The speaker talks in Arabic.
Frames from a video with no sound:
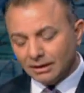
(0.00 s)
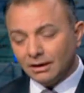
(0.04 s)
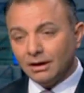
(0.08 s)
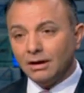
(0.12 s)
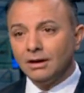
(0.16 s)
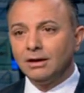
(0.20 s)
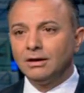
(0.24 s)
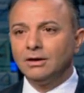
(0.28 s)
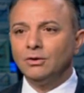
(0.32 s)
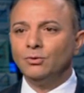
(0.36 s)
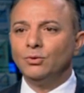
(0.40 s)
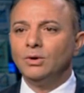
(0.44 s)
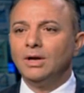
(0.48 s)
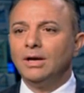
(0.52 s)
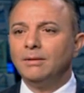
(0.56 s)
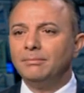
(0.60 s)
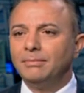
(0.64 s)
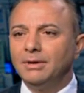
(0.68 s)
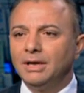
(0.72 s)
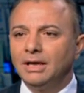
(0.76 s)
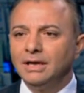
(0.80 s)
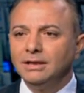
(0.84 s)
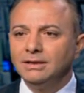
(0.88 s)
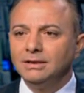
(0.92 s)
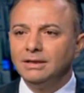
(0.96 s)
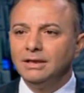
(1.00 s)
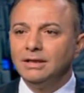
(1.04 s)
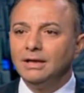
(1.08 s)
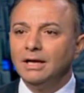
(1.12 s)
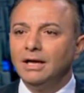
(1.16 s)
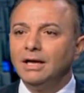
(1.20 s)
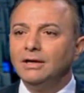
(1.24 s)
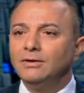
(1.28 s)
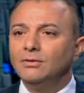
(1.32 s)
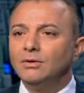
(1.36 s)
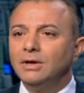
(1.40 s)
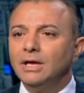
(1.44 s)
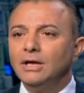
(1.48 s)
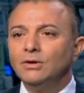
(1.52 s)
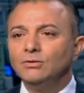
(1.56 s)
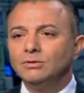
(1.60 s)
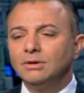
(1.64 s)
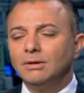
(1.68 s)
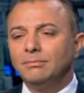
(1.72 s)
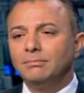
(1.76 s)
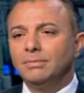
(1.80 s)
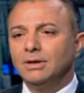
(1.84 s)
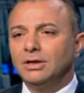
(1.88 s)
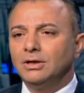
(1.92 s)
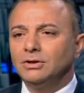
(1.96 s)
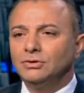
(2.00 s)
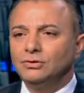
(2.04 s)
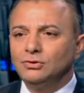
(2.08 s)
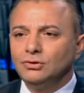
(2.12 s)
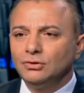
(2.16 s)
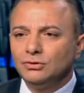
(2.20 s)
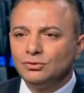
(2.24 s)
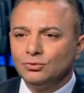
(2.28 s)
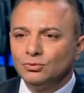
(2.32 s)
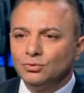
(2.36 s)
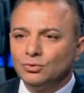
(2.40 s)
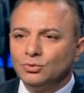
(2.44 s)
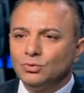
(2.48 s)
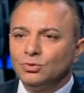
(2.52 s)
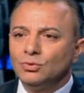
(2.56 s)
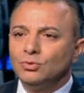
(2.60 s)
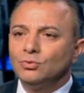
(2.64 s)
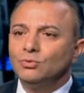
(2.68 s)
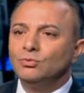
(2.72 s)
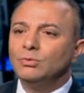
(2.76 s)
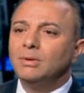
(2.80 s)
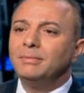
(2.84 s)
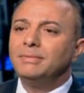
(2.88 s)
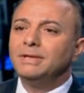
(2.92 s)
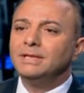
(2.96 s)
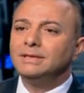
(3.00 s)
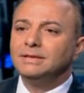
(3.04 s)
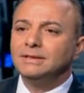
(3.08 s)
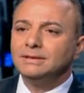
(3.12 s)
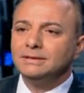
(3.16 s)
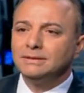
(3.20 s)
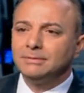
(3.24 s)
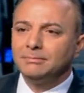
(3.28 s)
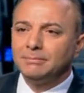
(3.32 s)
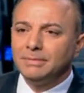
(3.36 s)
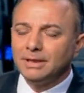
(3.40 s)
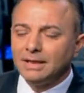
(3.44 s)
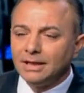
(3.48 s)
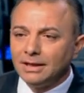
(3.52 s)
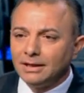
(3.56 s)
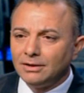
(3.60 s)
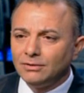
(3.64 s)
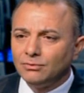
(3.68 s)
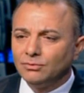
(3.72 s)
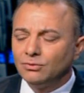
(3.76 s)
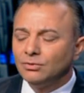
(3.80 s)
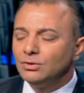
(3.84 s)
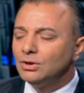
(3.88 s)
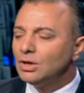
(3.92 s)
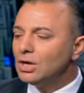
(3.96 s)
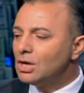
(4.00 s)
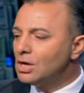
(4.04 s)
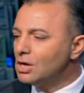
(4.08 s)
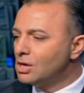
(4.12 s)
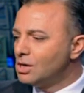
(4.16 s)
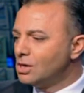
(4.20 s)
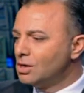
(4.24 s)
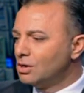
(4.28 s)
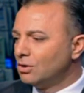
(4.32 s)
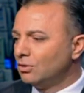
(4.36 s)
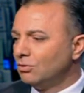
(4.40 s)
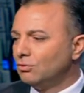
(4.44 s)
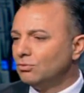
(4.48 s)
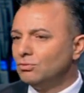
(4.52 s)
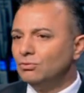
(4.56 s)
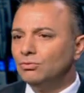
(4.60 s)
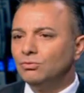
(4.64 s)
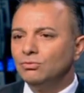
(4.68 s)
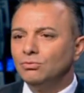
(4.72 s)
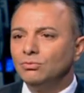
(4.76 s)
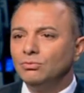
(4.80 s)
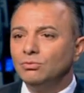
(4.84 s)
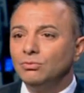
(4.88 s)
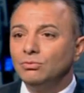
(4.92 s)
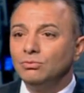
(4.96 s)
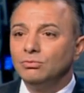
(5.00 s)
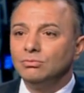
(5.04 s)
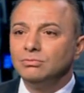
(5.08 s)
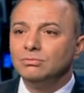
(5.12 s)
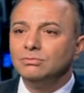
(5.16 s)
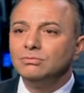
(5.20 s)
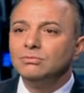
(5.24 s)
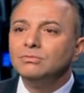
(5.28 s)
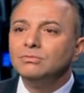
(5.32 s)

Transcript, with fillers: الاخر هو اللي عم بيعطل لانه لا يطبق الدستور وما بيلتزم بالقانون يعني يعني